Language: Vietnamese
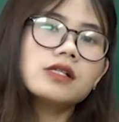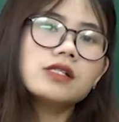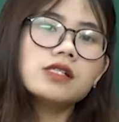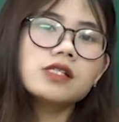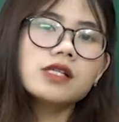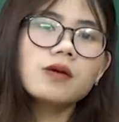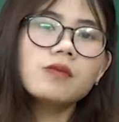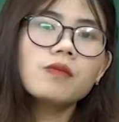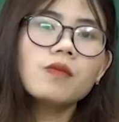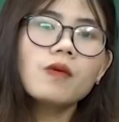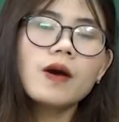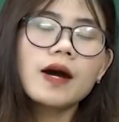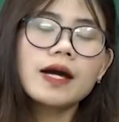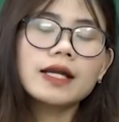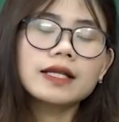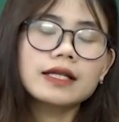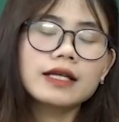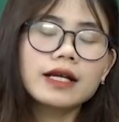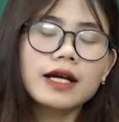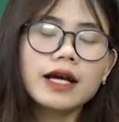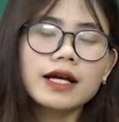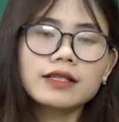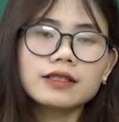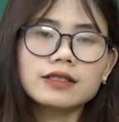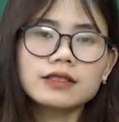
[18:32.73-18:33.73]
Trong hoàn
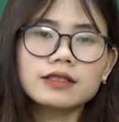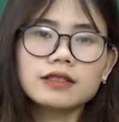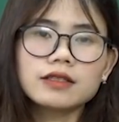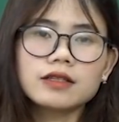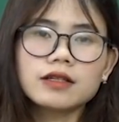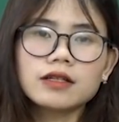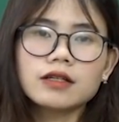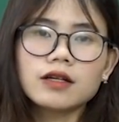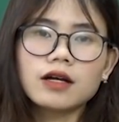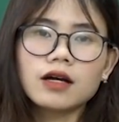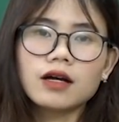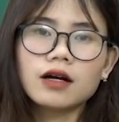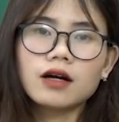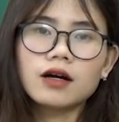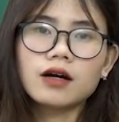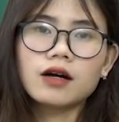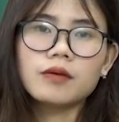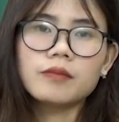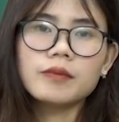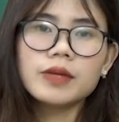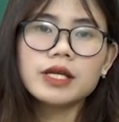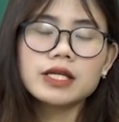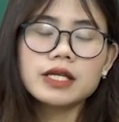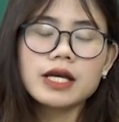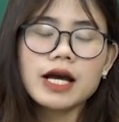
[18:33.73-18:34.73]
cảnh
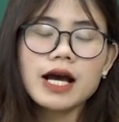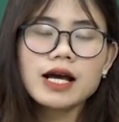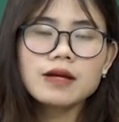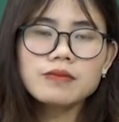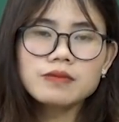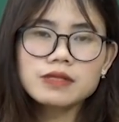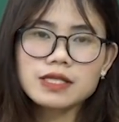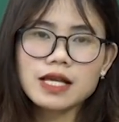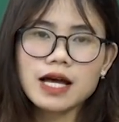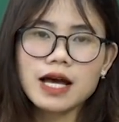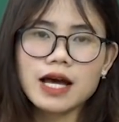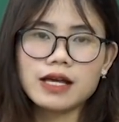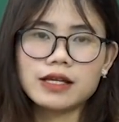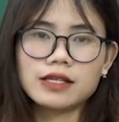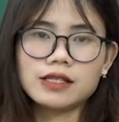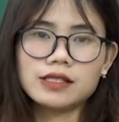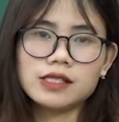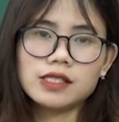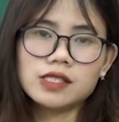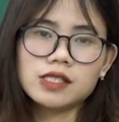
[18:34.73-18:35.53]
uh, bị áp giải,